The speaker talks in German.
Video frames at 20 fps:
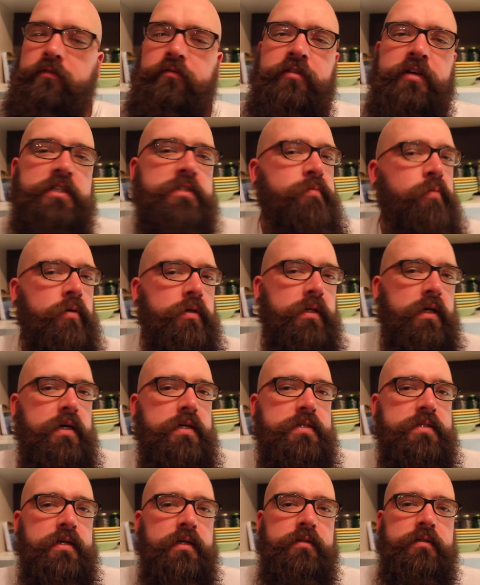Facebook, da
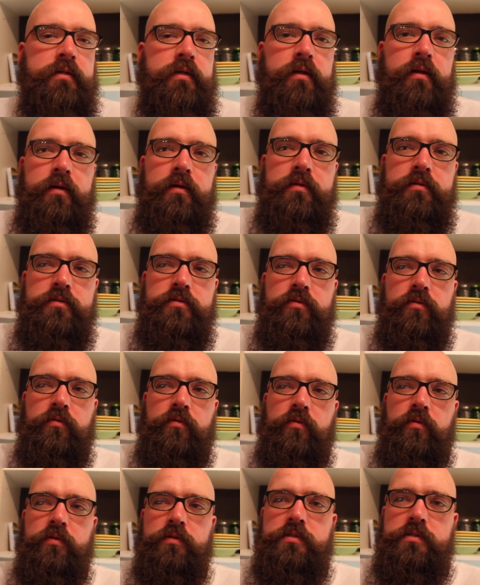ist halt jeder hin
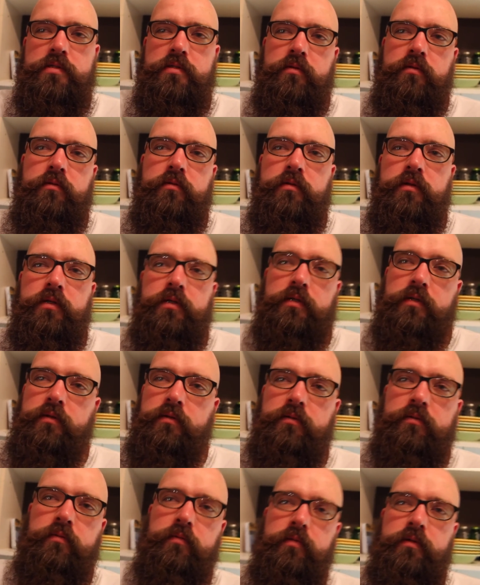und Kunst und äh,
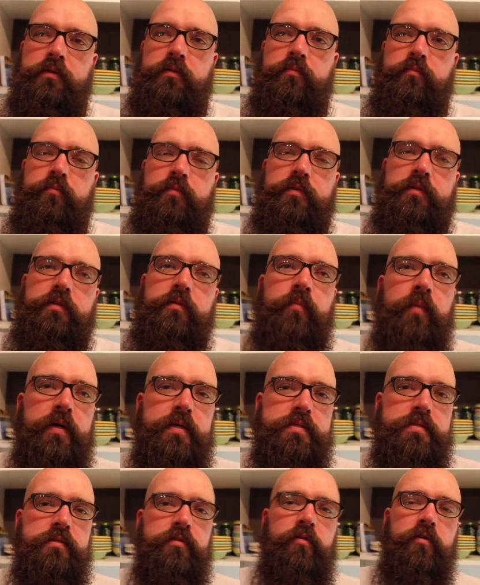die
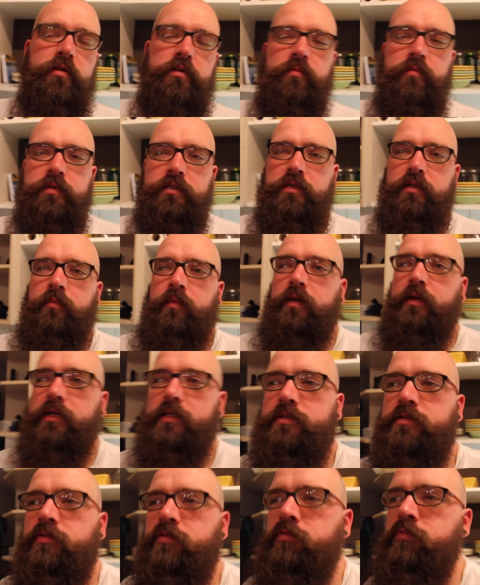meisten Leute, mit denen man
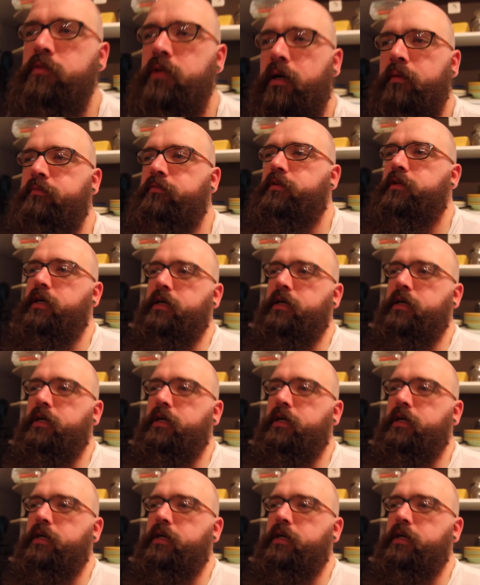nichts zu tun haben will,